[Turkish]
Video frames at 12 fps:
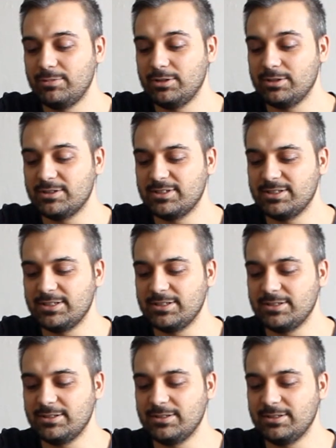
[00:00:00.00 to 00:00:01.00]
Biraz
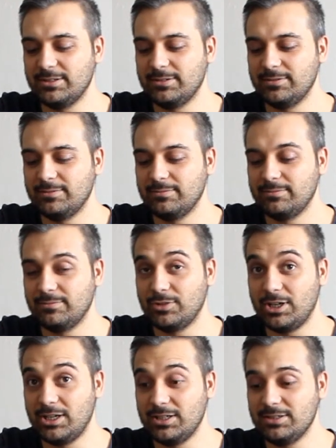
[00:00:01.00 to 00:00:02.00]
daha hızlı.
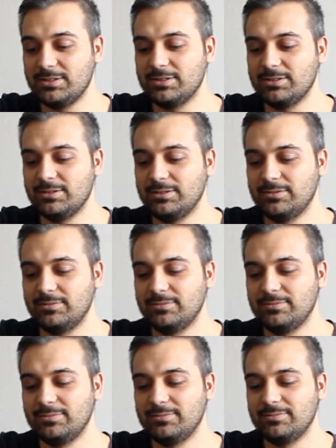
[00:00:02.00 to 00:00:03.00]
Daha hızlı.
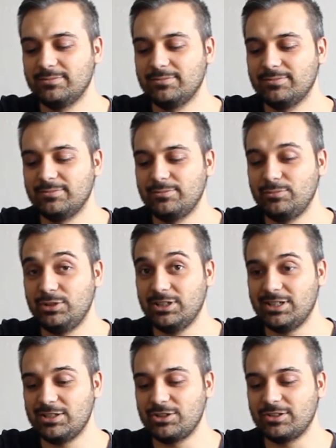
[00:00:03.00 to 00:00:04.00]

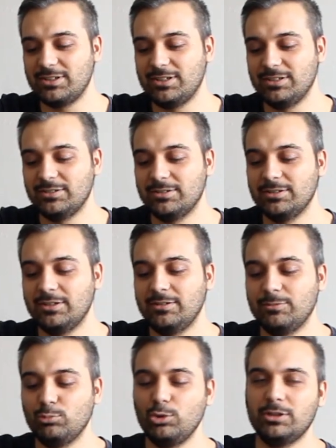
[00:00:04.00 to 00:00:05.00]
Birazcık daha hızlı.
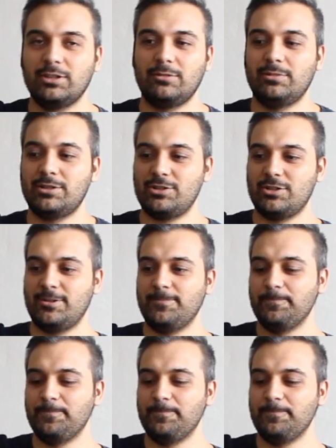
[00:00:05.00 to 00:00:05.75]
Evet bu yeter bence.